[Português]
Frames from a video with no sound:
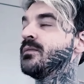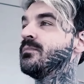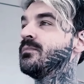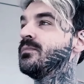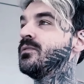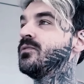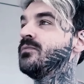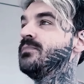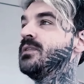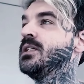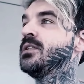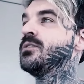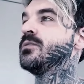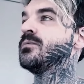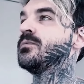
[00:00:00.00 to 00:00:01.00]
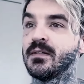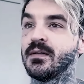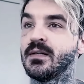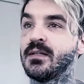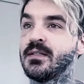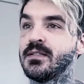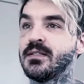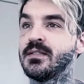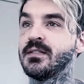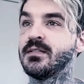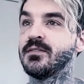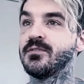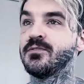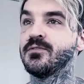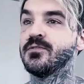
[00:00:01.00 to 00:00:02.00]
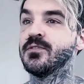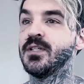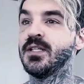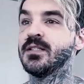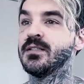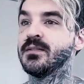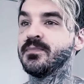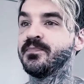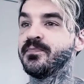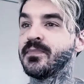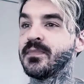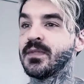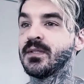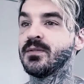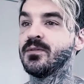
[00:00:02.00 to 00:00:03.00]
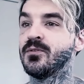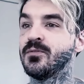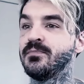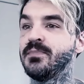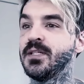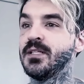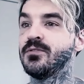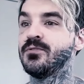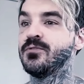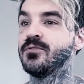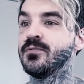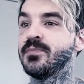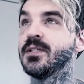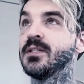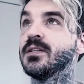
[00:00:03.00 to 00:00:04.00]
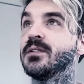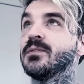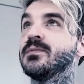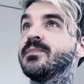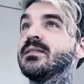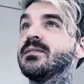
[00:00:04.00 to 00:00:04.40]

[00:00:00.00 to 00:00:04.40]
Blue Beetle, ação, folha, Dom Pedro e Supergirl.